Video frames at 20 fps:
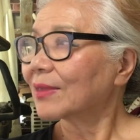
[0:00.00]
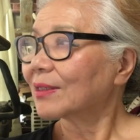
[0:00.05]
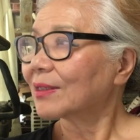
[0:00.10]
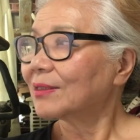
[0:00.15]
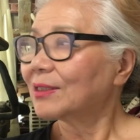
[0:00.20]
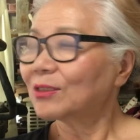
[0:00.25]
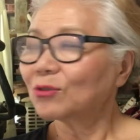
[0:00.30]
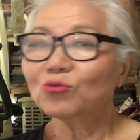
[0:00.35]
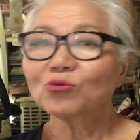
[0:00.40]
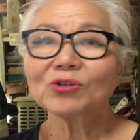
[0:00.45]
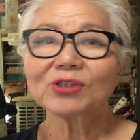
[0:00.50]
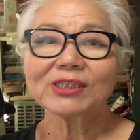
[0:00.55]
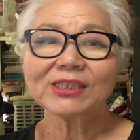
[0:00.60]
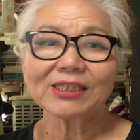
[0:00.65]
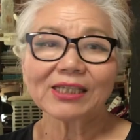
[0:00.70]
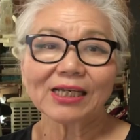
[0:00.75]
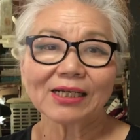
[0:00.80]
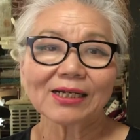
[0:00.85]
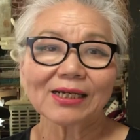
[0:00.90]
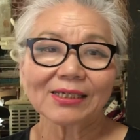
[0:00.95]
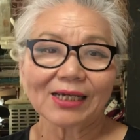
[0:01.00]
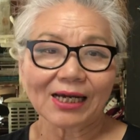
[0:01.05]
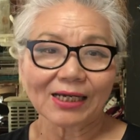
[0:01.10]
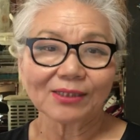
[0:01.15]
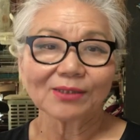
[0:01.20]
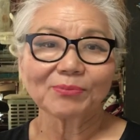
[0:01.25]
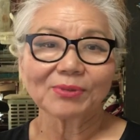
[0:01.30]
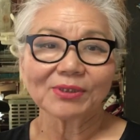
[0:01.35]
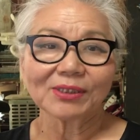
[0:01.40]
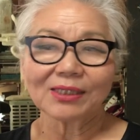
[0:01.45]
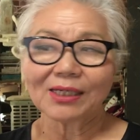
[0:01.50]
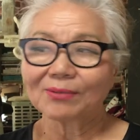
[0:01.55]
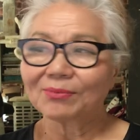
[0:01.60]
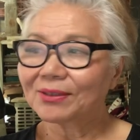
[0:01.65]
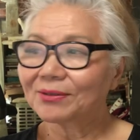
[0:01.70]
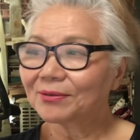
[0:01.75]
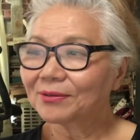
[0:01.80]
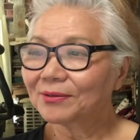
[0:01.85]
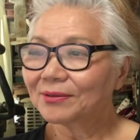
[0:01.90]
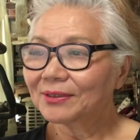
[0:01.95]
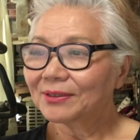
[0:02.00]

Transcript: 그래서 후지산 아예 가려버리나 봐요.